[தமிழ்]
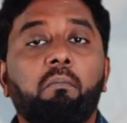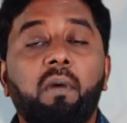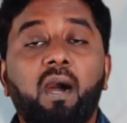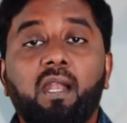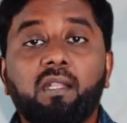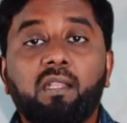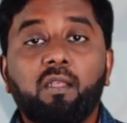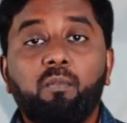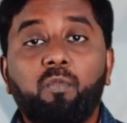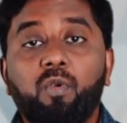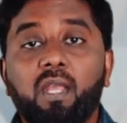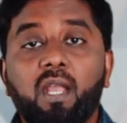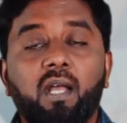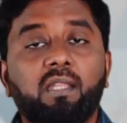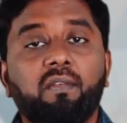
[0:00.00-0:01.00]
மாற்ற
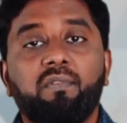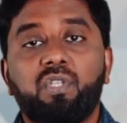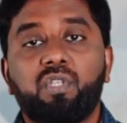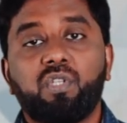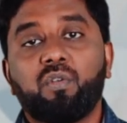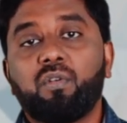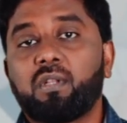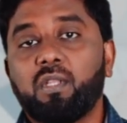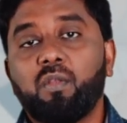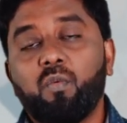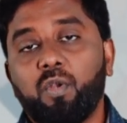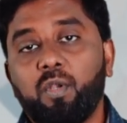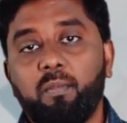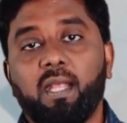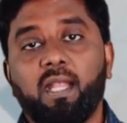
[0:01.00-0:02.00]
முடியாத விஷயன்றது
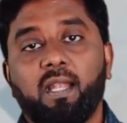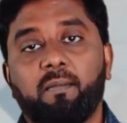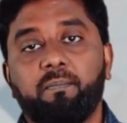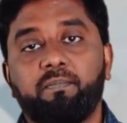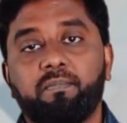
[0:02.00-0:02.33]
ஒன்றுமே இல்லை